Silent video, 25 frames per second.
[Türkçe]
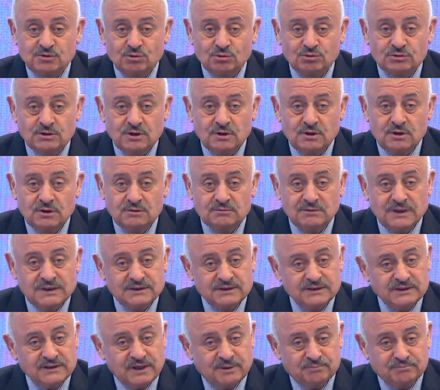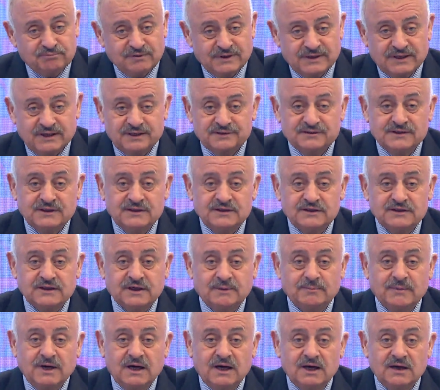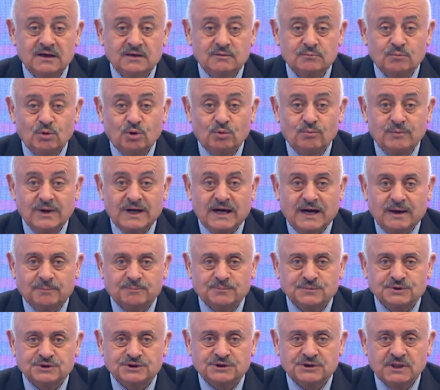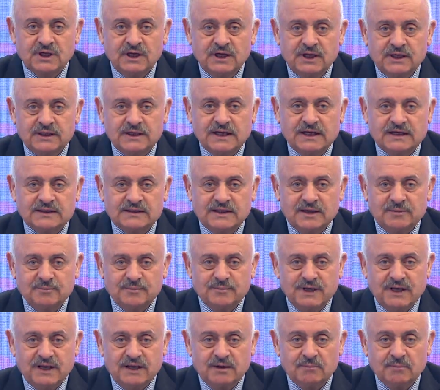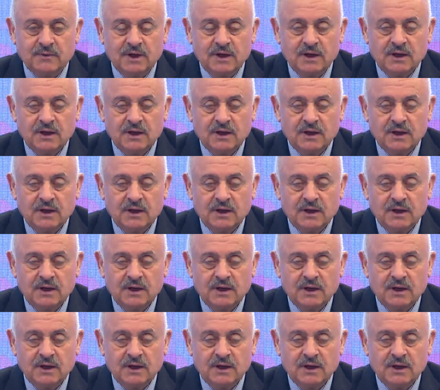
O da hadi yap falan dedik ama bomba yapmış. Nereden bileyim?